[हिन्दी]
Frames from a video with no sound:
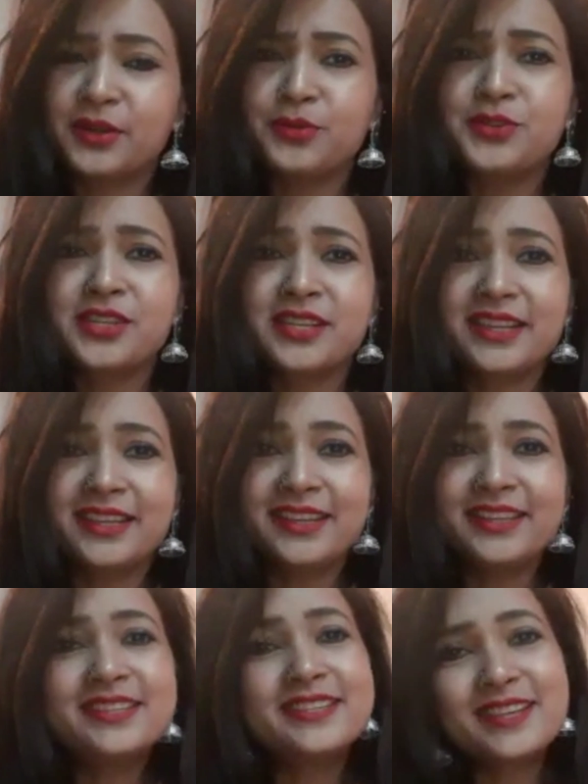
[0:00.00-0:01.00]
रोशन की
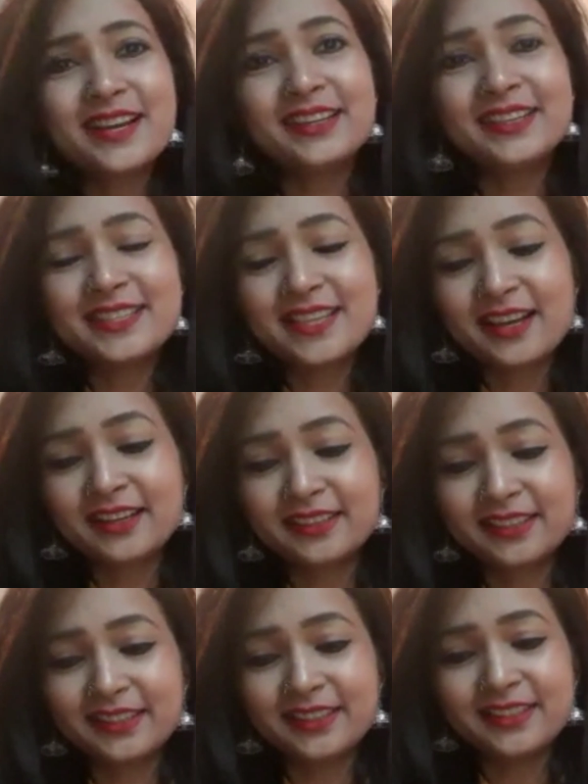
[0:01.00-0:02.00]
जान निसार
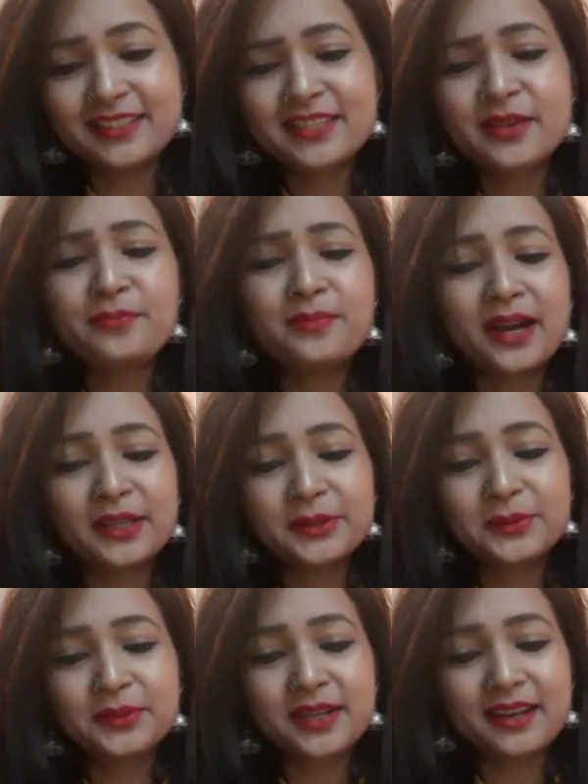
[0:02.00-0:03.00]
थी सब
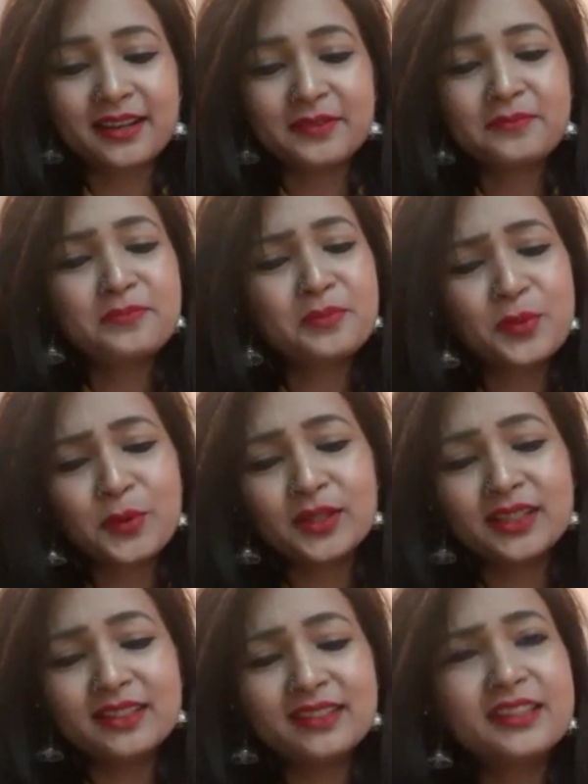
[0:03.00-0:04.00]
बातों का
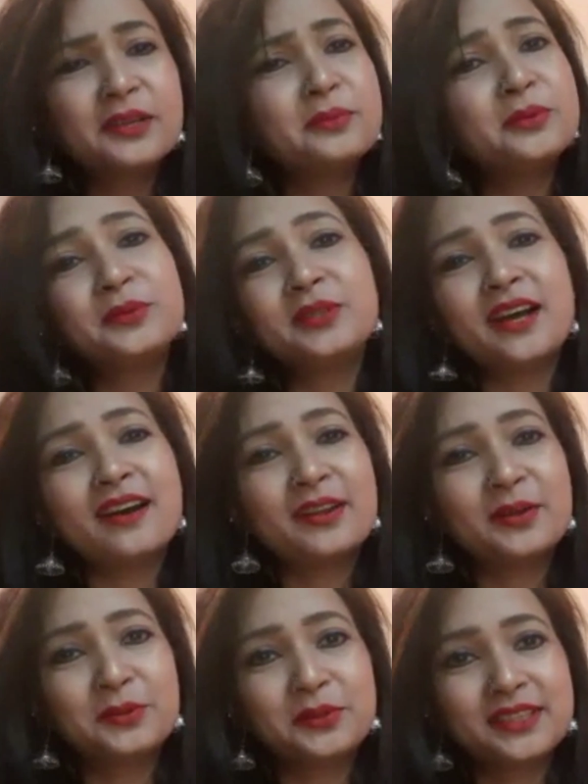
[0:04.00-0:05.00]
मोल तब
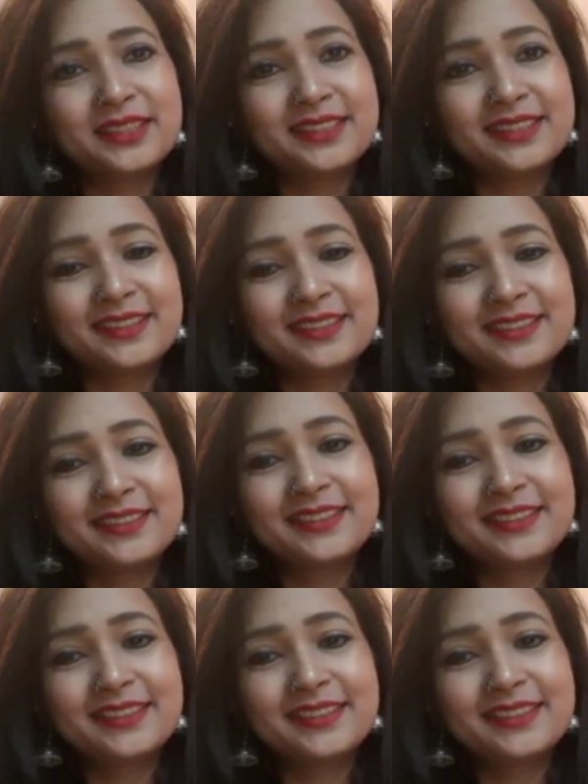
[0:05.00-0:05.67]
उधार होता था